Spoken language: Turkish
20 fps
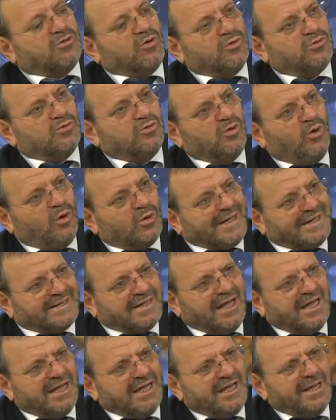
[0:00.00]
olduğu
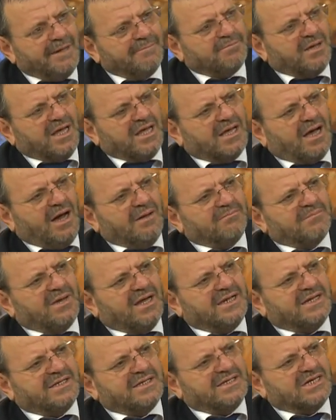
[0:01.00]
orada
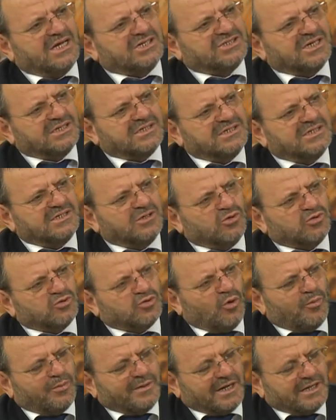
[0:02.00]
peygamberlerin yaşadığı o
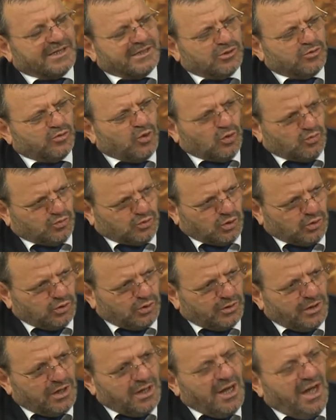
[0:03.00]
toprakları görmüş
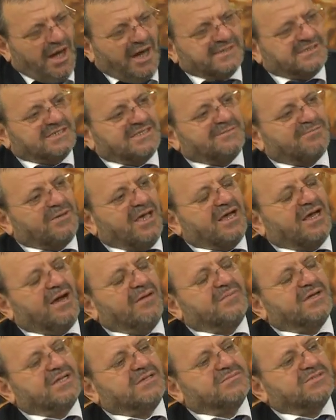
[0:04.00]
oluyor. Hz.
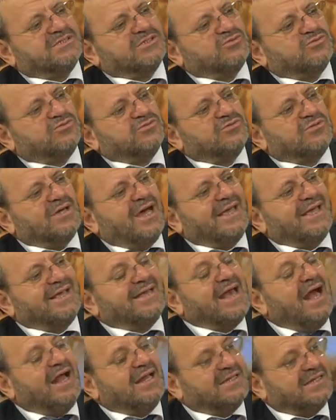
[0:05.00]
Peygamberimizin dünyaya
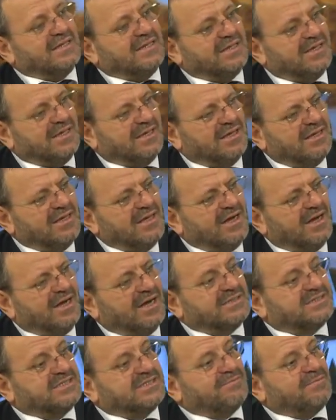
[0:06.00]
geldiği,
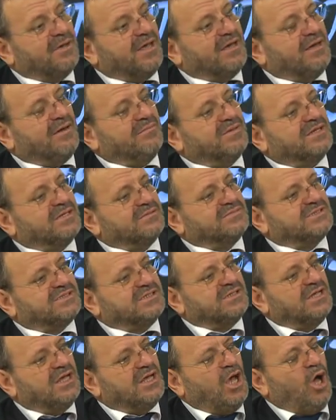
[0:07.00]
Hz.
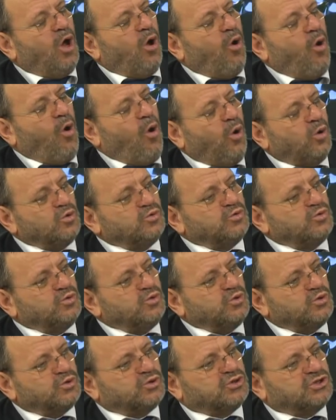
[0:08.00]
Peygamberimizin
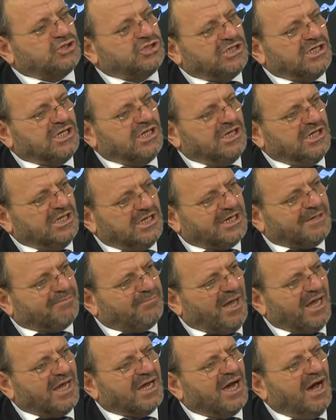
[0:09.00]
13 yıllık
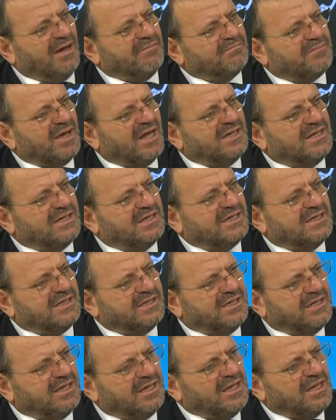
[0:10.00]

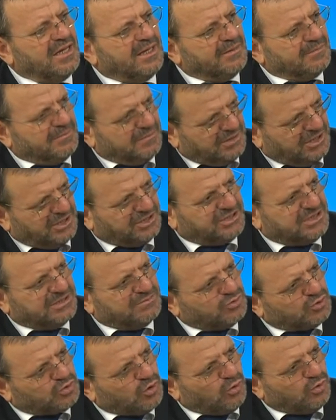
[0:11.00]
peygamberliğini
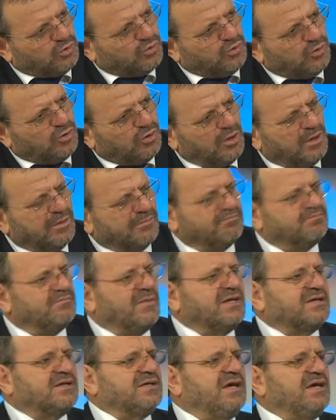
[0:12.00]
geçirmiş olduğu
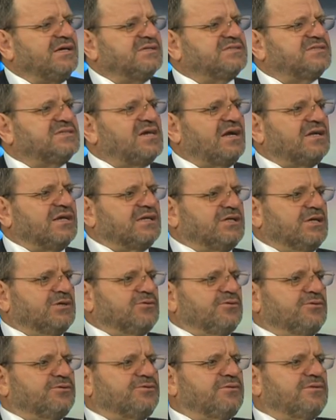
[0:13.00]
Mekke'yi ziyaret
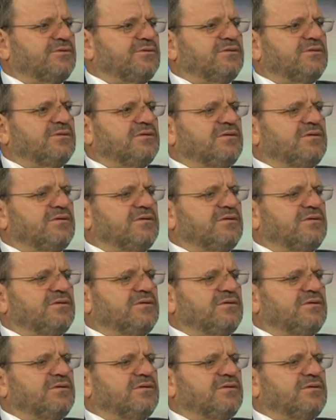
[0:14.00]
ediyor. Değerli